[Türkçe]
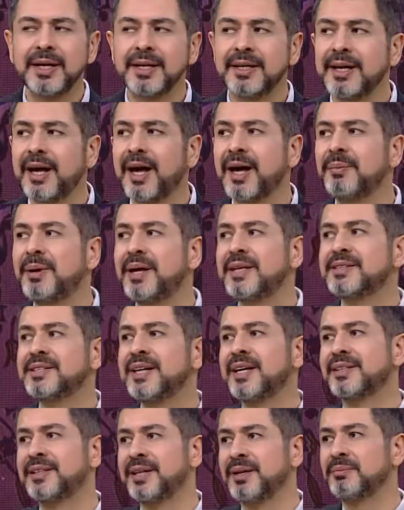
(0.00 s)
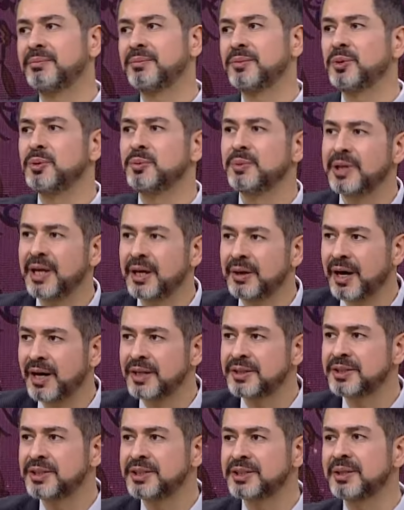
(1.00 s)
Ya ben zaten Umre'ye
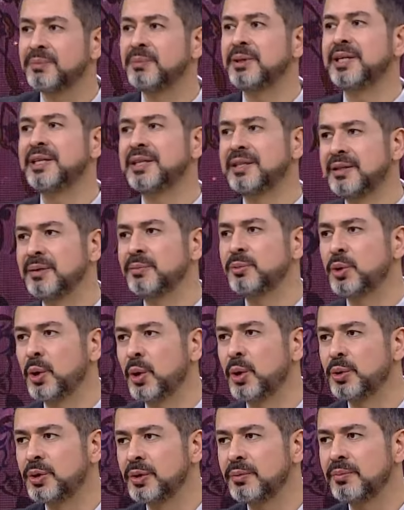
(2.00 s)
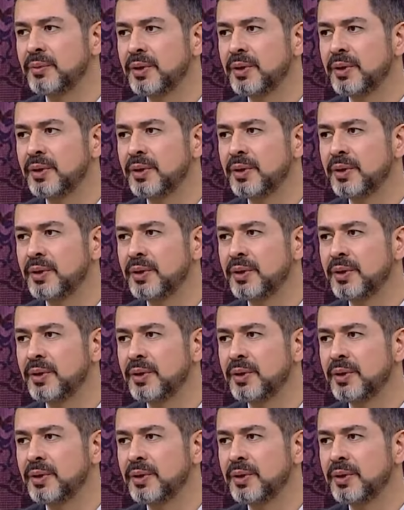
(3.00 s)
hacca işte bir gittim gördüm.